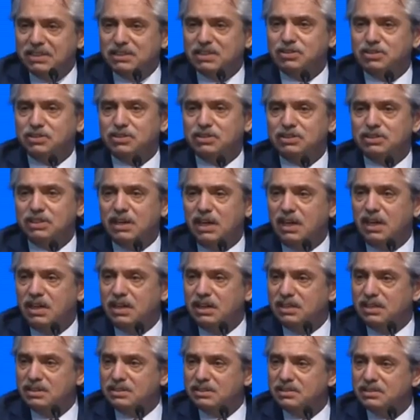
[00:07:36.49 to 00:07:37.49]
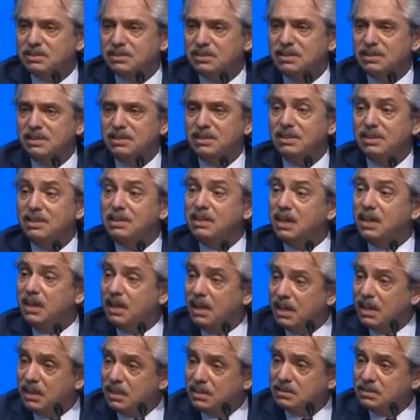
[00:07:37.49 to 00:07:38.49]
sociales, ni
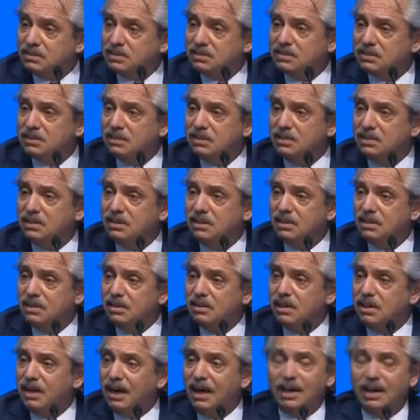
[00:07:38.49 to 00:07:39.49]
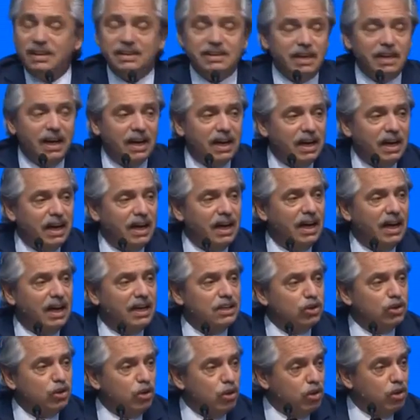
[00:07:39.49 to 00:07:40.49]
edades. Ataca a
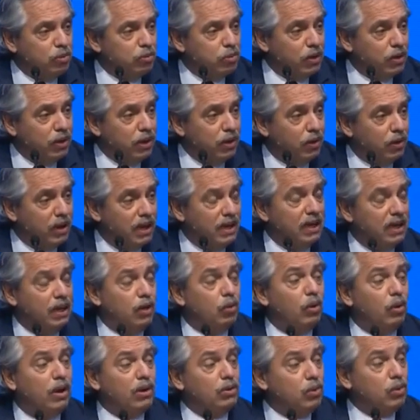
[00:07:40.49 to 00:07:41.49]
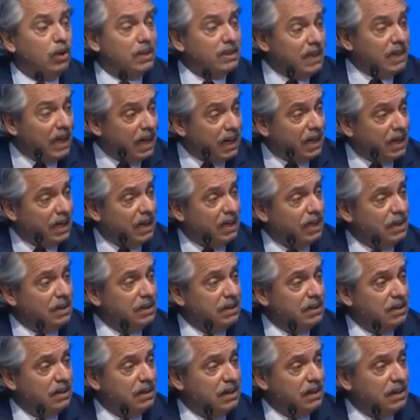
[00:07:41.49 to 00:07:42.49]
todos por igual. Y cuando ataca
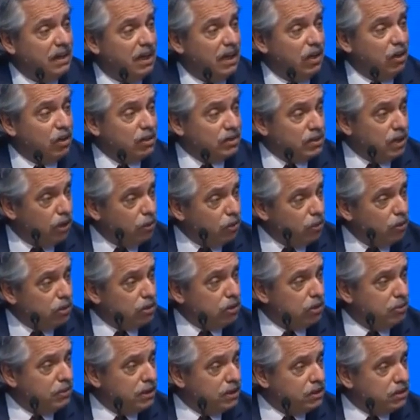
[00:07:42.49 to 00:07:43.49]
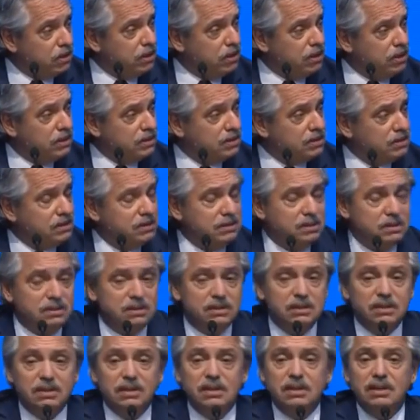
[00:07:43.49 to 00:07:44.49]
a los adultos mayores,
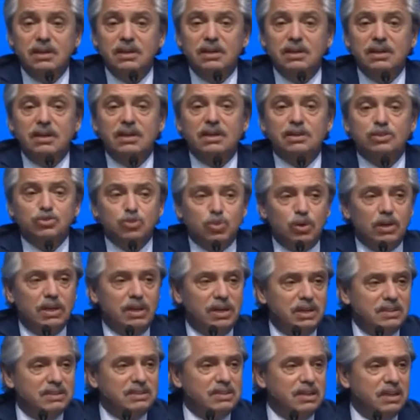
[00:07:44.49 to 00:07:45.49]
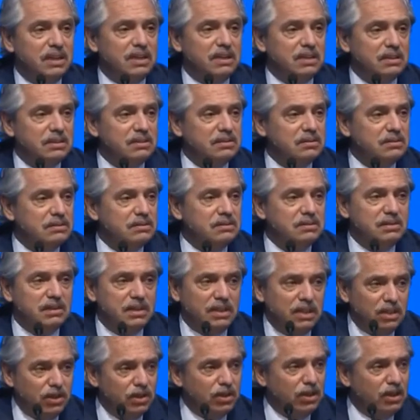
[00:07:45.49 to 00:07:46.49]
suele ser
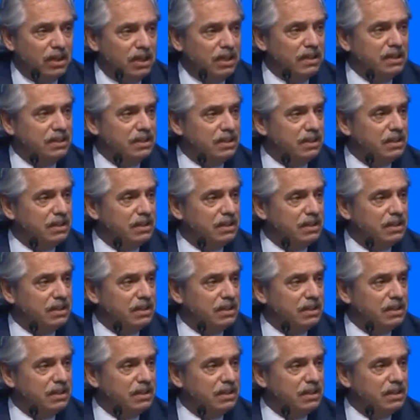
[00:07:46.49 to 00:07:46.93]
indolente.